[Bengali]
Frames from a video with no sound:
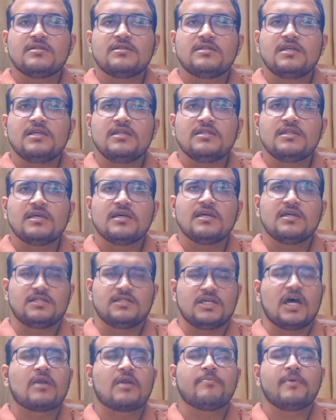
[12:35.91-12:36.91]
তিন থেকে
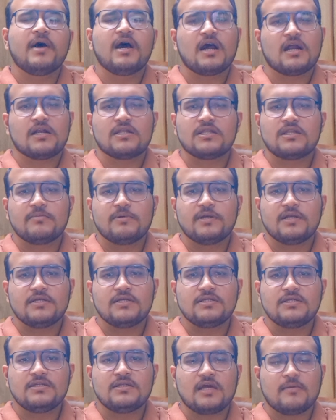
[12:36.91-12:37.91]
চার পা হাঁটতে
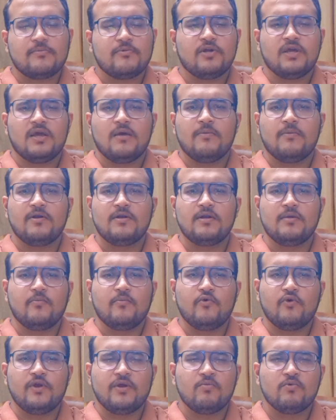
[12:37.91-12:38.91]
পেরেছি তারপরে আমার না
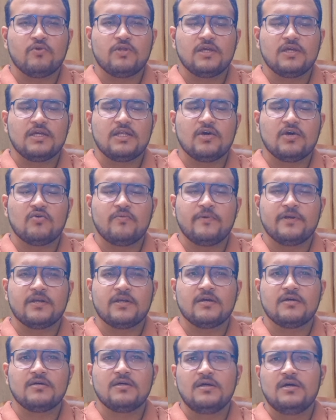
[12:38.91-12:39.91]
মনের মধ্যে কীরকম একটা